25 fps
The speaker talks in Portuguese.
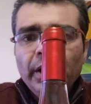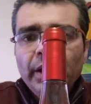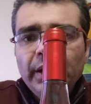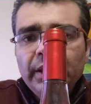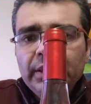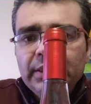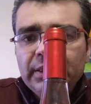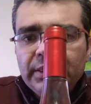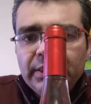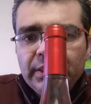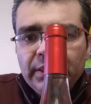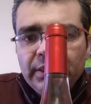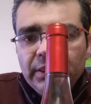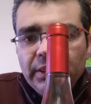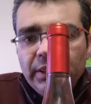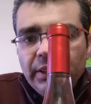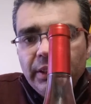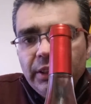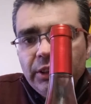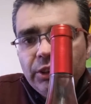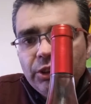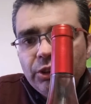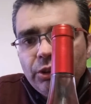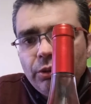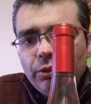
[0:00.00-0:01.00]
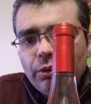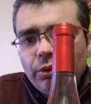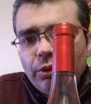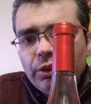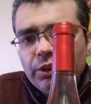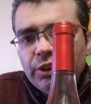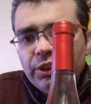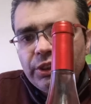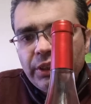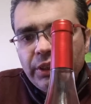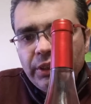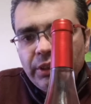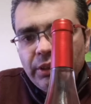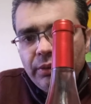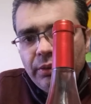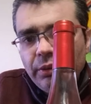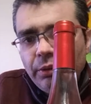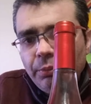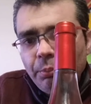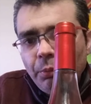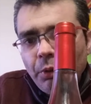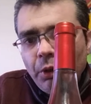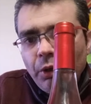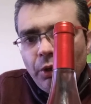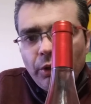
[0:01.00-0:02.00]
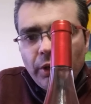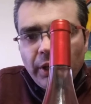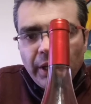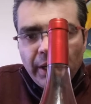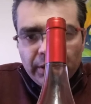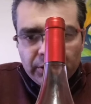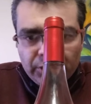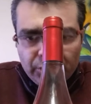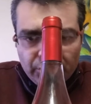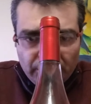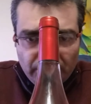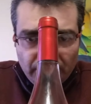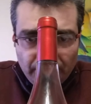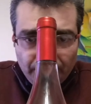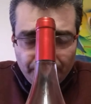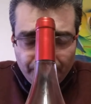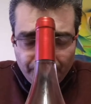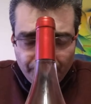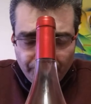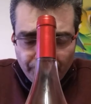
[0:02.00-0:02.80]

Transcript: assim. Isto é um rosé monocasta